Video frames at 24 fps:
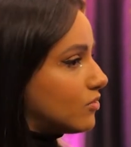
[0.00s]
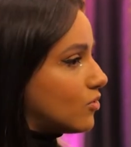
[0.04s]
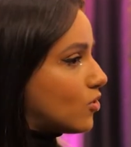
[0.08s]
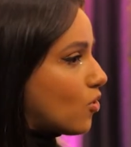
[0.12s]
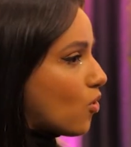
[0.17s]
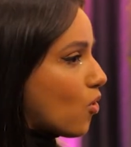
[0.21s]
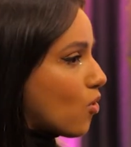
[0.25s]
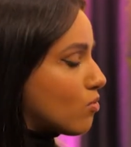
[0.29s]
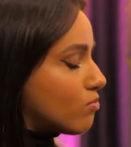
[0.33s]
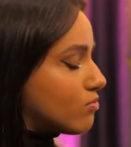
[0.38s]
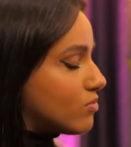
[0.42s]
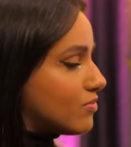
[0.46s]

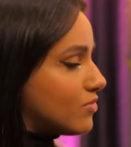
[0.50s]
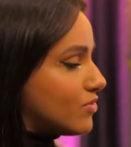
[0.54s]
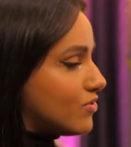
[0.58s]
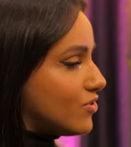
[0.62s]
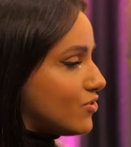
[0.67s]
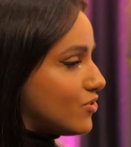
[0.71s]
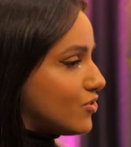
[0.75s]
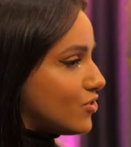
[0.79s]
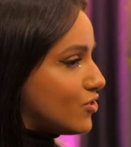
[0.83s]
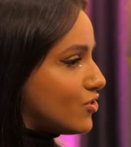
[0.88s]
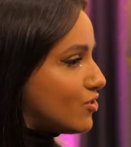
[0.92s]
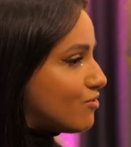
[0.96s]
com
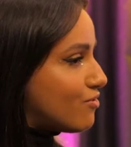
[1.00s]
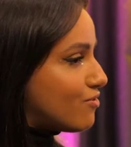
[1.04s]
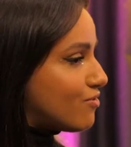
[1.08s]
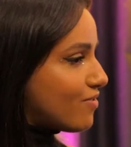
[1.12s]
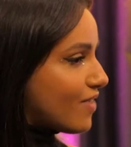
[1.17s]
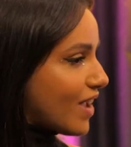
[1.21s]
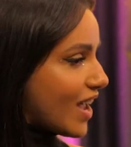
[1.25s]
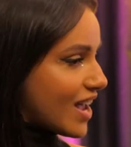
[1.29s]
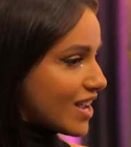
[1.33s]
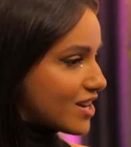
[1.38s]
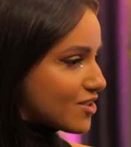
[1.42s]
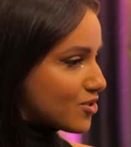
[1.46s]

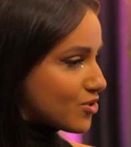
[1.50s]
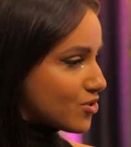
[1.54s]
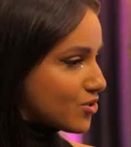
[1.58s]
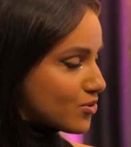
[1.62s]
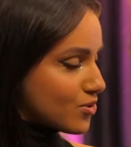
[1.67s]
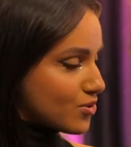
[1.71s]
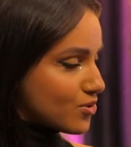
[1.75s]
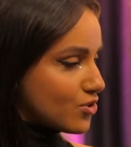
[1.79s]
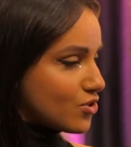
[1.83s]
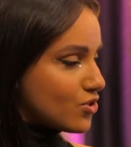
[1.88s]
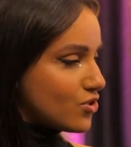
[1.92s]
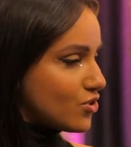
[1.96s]

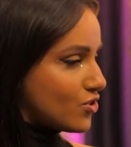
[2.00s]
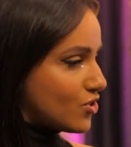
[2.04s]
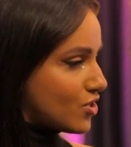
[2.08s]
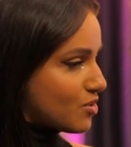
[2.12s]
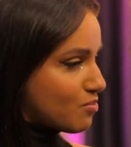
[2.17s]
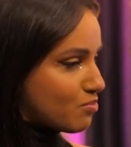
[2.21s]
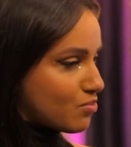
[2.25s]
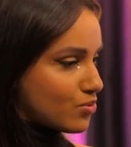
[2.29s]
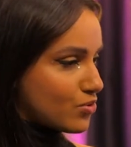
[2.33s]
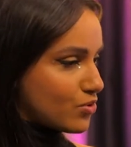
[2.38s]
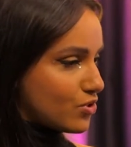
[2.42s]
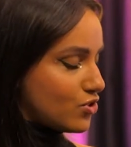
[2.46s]
diversos
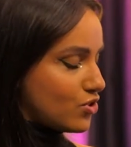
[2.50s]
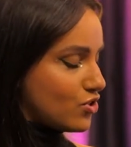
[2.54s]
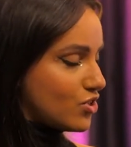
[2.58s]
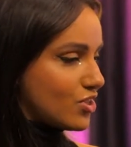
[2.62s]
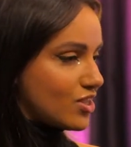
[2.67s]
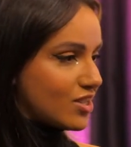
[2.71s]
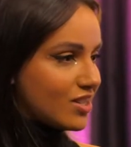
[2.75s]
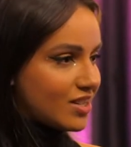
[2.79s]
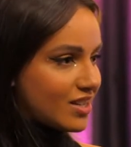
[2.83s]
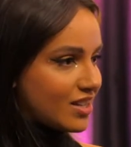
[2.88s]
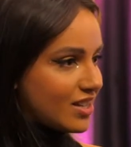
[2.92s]
tipos de